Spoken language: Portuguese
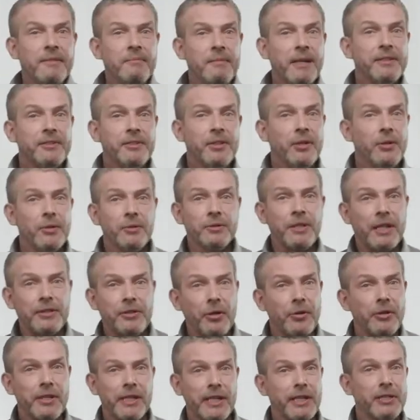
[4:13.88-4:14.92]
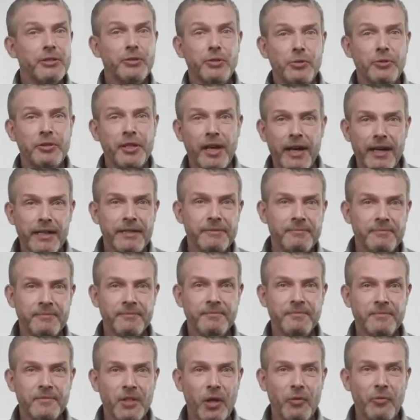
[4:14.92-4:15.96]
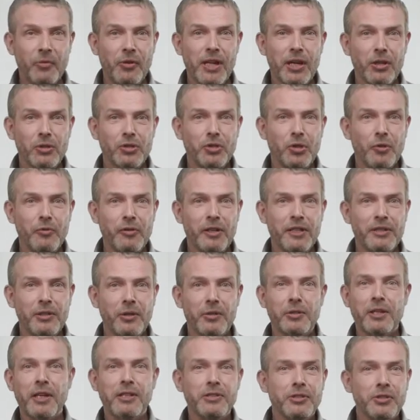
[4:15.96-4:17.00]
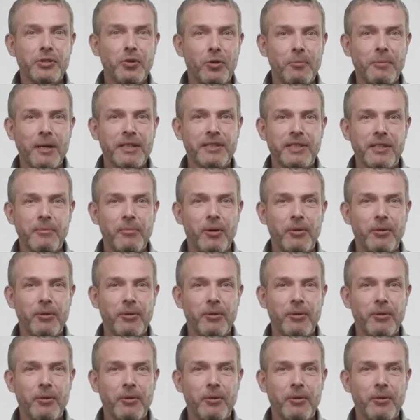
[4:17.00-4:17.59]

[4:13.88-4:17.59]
Agora é só esperar pelos resultados. Vai recebê-los no máximo daqui a 15